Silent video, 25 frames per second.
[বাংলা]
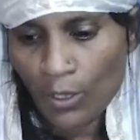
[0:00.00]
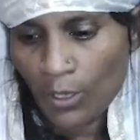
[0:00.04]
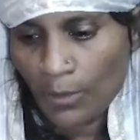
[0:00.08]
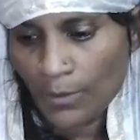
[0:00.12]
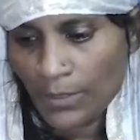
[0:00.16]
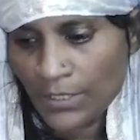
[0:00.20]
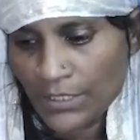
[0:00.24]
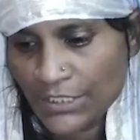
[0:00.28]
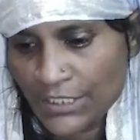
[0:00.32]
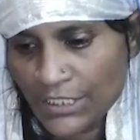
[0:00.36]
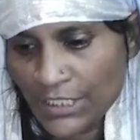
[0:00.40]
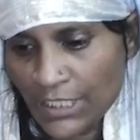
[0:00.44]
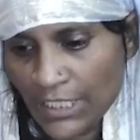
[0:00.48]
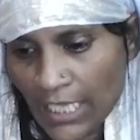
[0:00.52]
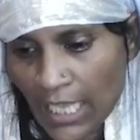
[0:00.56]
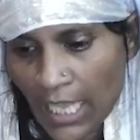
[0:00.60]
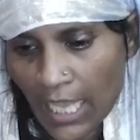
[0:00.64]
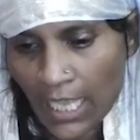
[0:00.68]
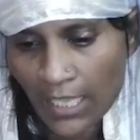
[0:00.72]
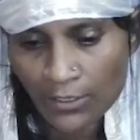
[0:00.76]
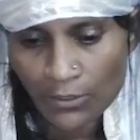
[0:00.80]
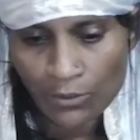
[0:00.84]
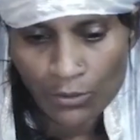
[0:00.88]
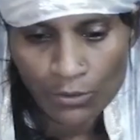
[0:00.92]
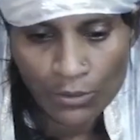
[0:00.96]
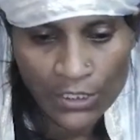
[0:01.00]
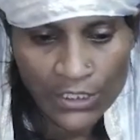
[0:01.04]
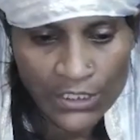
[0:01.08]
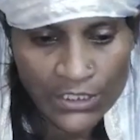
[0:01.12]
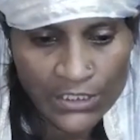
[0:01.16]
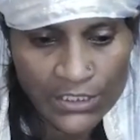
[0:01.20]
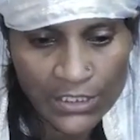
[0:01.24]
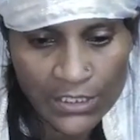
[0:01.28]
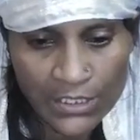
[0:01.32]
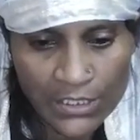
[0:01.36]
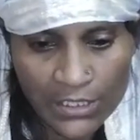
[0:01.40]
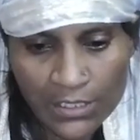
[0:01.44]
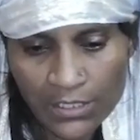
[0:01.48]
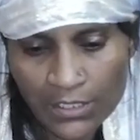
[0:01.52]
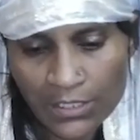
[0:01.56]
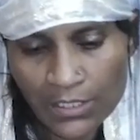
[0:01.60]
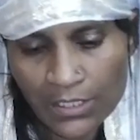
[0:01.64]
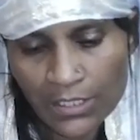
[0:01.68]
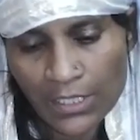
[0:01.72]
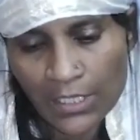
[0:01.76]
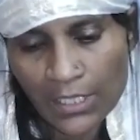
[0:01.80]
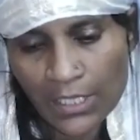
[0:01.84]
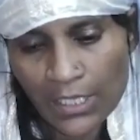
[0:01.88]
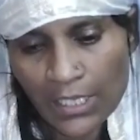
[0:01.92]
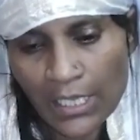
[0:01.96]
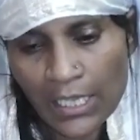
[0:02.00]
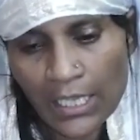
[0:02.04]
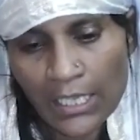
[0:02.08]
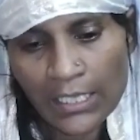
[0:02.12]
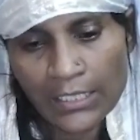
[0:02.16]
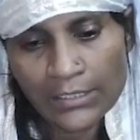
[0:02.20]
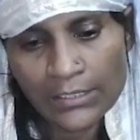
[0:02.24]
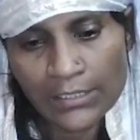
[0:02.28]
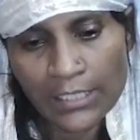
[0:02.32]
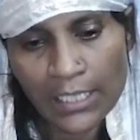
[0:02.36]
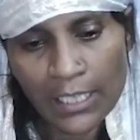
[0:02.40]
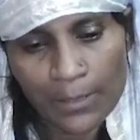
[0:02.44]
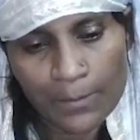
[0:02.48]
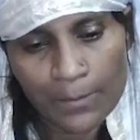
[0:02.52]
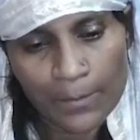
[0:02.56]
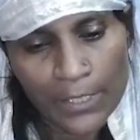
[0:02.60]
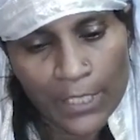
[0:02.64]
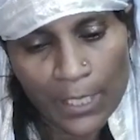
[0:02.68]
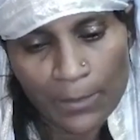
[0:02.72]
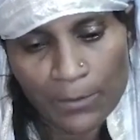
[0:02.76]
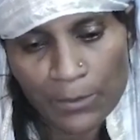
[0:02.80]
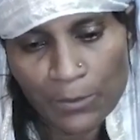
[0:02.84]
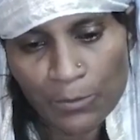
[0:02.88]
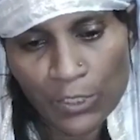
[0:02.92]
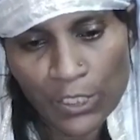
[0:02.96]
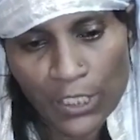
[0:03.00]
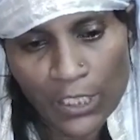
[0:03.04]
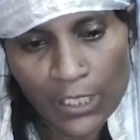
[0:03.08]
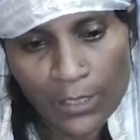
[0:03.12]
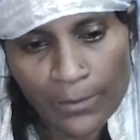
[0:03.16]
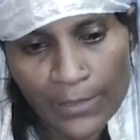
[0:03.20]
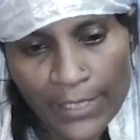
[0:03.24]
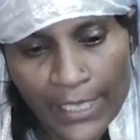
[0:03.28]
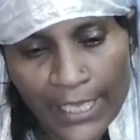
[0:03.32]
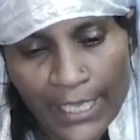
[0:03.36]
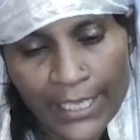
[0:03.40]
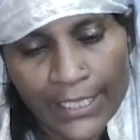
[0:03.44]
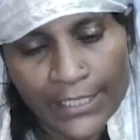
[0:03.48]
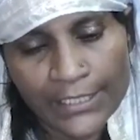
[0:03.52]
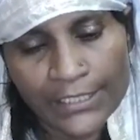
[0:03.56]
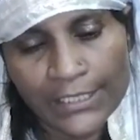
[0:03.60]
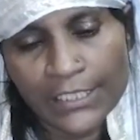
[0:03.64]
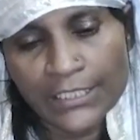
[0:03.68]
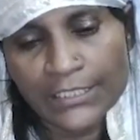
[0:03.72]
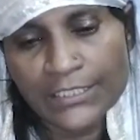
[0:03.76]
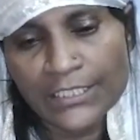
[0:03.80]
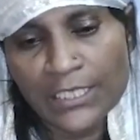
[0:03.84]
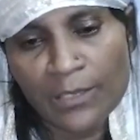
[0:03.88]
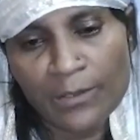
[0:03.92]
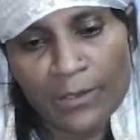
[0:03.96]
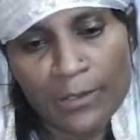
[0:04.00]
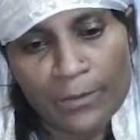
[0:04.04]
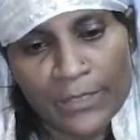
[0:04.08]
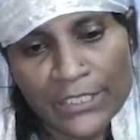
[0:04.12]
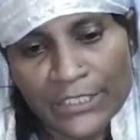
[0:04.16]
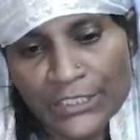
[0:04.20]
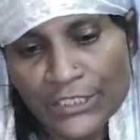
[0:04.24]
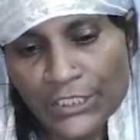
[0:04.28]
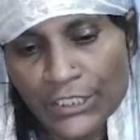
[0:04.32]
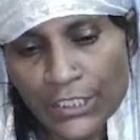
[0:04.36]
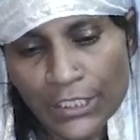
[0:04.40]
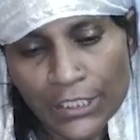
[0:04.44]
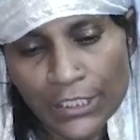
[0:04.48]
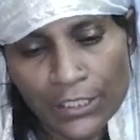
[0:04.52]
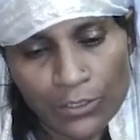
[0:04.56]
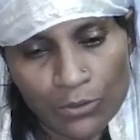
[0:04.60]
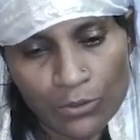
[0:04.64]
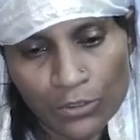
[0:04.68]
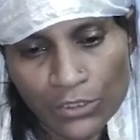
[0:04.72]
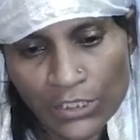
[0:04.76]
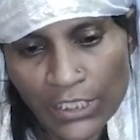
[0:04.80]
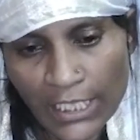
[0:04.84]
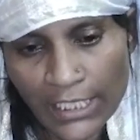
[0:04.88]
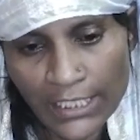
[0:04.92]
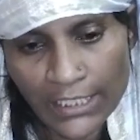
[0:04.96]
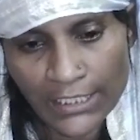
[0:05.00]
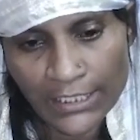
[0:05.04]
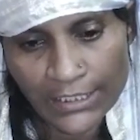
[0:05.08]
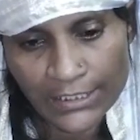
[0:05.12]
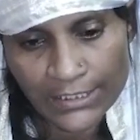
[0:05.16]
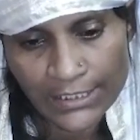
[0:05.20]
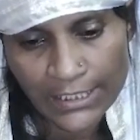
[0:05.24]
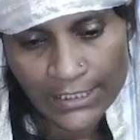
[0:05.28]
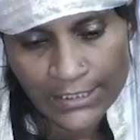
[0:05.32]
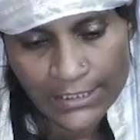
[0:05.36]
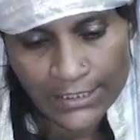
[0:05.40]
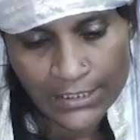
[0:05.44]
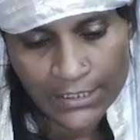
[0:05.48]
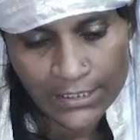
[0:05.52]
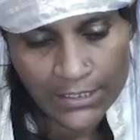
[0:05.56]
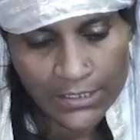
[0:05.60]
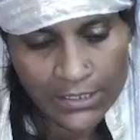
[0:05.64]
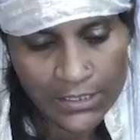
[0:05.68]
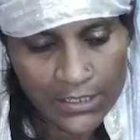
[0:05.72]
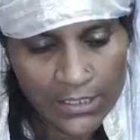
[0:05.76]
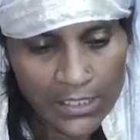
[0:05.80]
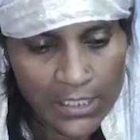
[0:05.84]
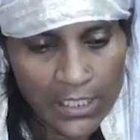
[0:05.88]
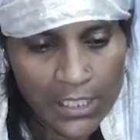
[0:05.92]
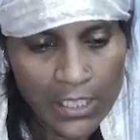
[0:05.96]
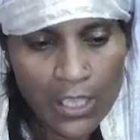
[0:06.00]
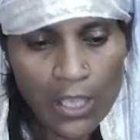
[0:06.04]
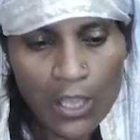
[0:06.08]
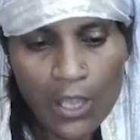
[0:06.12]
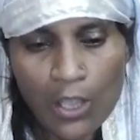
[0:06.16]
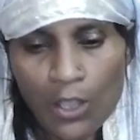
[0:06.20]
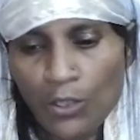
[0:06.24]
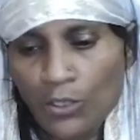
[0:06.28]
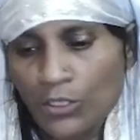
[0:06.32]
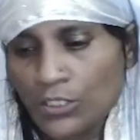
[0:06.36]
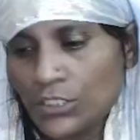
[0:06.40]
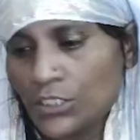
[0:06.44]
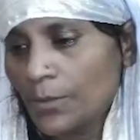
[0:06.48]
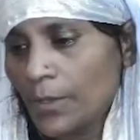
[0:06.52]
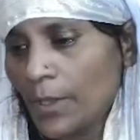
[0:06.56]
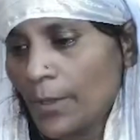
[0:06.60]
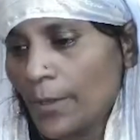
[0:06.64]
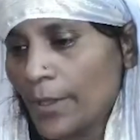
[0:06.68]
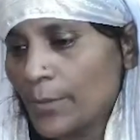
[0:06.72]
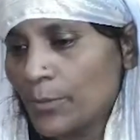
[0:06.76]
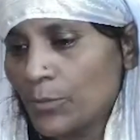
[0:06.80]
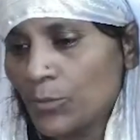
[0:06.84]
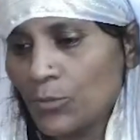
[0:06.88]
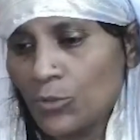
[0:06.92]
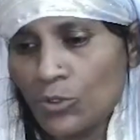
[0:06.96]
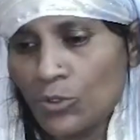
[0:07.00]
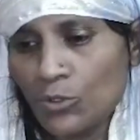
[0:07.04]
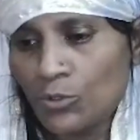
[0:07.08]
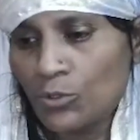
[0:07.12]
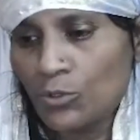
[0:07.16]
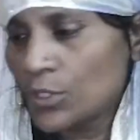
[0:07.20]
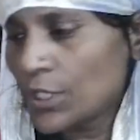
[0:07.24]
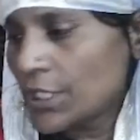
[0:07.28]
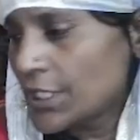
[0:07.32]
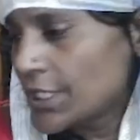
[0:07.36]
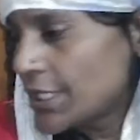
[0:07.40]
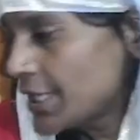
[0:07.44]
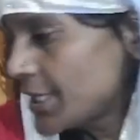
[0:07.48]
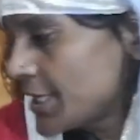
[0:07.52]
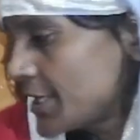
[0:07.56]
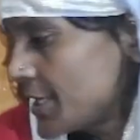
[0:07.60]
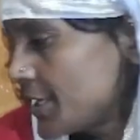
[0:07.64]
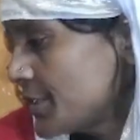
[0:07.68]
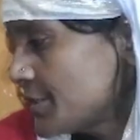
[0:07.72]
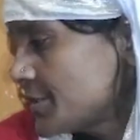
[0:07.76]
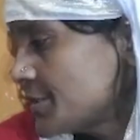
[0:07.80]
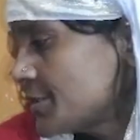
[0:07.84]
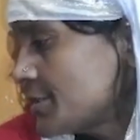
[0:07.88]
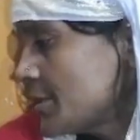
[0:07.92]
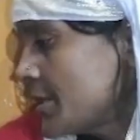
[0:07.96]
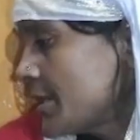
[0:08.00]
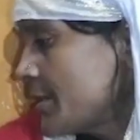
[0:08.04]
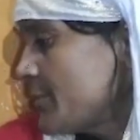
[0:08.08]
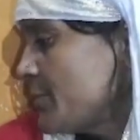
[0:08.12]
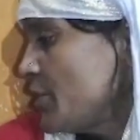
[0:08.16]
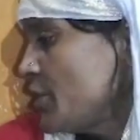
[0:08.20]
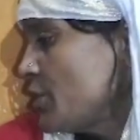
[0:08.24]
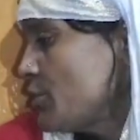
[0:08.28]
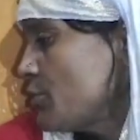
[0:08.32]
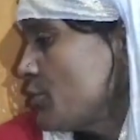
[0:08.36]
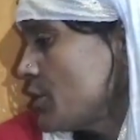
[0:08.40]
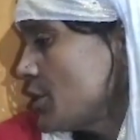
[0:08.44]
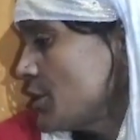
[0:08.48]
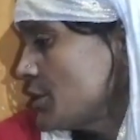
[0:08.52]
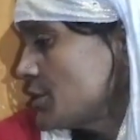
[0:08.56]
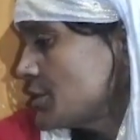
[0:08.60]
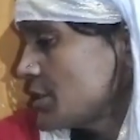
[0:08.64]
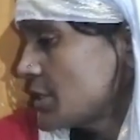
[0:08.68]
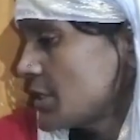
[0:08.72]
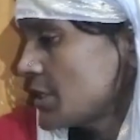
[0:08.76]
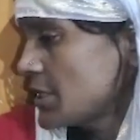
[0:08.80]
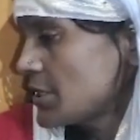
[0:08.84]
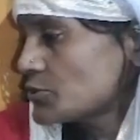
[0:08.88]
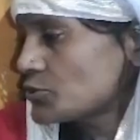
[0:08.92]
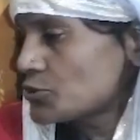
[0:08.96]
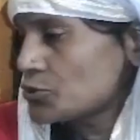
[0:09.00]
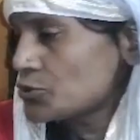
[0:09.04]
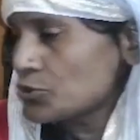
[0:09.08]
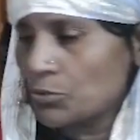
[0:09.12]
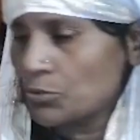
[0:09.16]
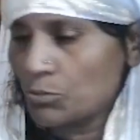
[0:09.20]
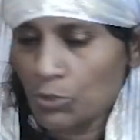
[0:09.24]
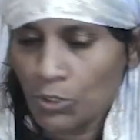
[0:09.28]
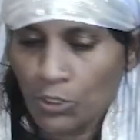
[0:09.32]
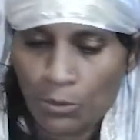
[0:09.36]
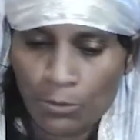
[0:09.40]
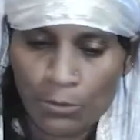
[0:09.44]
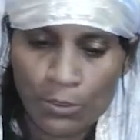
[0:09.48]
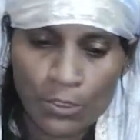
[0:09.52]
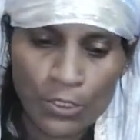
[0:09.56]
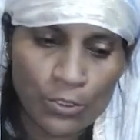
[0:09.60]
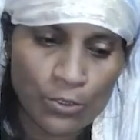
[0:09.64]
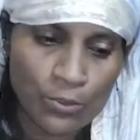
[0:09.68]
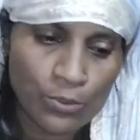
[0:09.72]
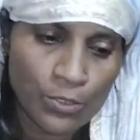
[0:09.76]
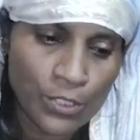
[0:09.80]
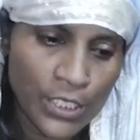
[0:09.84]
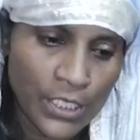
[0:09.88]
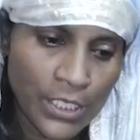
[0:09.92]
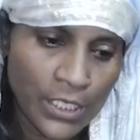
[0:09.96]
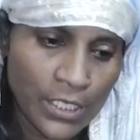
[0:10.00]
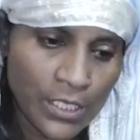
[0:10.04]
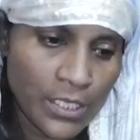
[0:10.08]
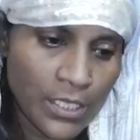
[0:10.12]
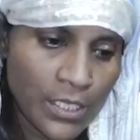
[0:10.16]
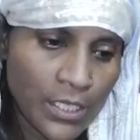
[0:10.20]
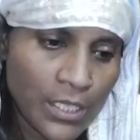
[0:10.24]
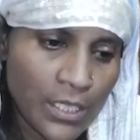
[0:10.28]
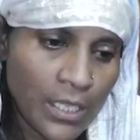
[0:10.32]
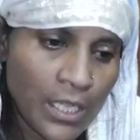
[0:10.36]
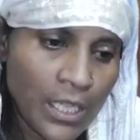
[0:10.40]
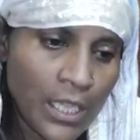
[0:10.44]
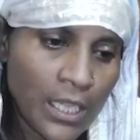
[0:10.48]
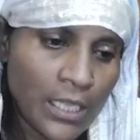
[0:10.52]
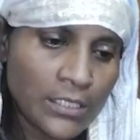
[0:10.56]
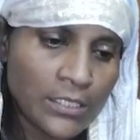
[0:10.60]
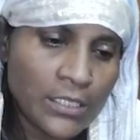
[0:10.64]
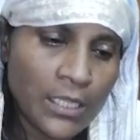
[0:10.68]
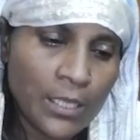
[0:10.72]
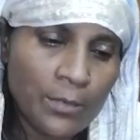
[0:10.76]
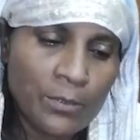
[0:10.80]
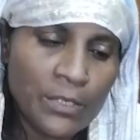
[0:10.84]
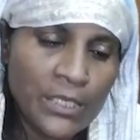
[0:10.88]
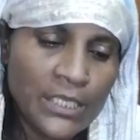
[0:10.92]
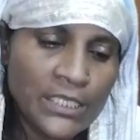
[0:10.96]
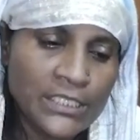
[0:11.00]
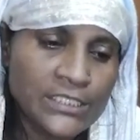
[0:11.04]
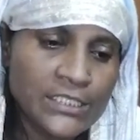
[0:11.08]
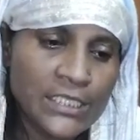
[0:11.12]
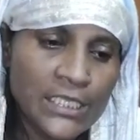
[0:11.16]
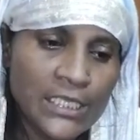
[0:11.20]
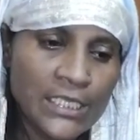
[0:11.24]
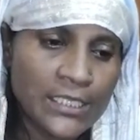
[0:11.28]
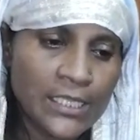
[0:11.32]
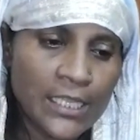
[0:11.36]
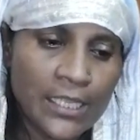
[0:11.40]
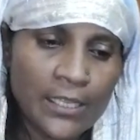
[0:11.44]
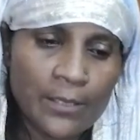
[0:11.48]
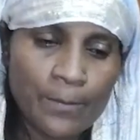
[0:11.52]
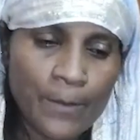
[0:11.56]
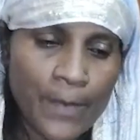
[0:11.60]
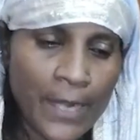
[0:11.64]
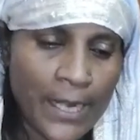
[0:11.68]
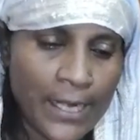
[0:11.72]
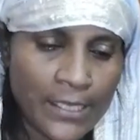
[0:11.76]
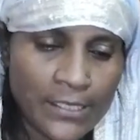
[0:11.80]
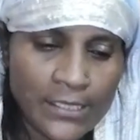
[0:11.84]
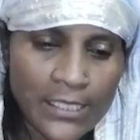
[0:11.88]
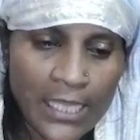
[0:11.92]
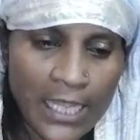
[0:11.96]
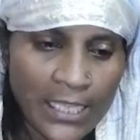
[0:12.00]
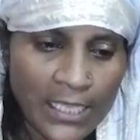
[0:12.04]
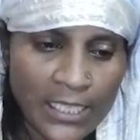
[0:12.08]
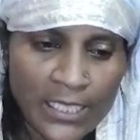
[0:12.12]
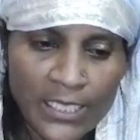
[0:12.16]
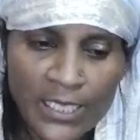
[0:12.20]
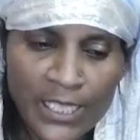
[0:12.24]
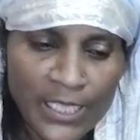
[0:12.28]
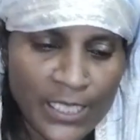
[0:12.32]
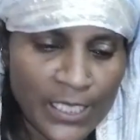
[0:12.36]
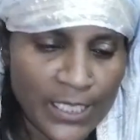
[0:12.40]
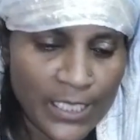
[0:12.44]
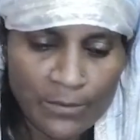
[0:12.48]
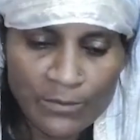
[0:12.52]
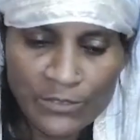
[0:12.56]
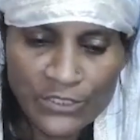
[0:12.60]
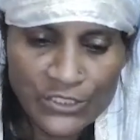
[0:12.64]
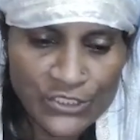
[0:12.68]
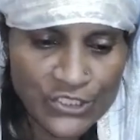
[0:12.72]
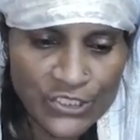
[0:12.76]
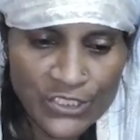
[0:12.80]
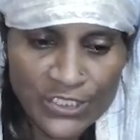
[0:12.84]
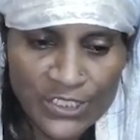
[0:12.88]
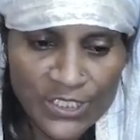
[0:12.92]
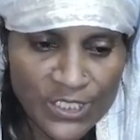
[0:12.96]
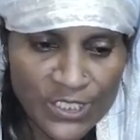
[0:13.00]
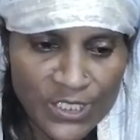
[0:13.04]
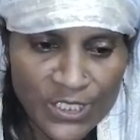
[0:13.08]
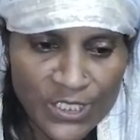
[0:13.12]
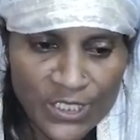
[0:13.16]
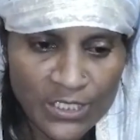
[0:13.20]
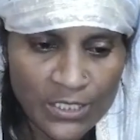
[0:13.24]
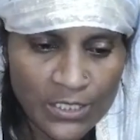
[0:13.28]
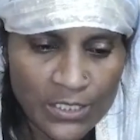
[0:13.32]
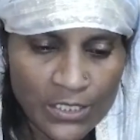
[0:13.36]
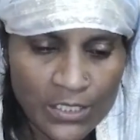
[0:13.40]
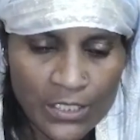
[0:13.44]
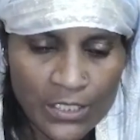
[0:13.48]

আমার ছেলে হাত ধরেছে তারপর আমি বললাম এই ইতিসাম আমার ছেলেকে কোথায় নিয়ে যাচ্ছিস ও যে আমার মুখ ঘুরে দেখিয়েছি এমনি করেছে চোখ বড়ো বড়ো করে তাই বলে ছেলে তো পাড়া থাকে নাকি আমি চিনি নি